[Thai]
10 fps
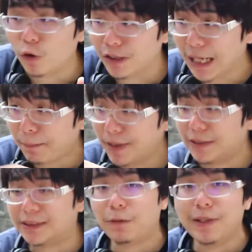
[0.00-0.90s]
คุณก็แค่เปิ
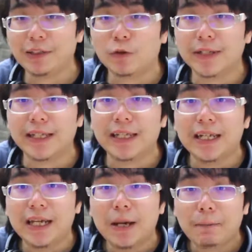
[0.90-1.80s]
ดสวิตช์ตรงนี้
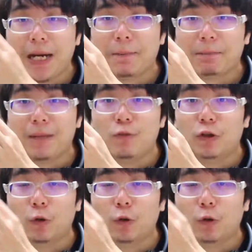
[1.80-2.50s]
ปุ๊บเป็นบลู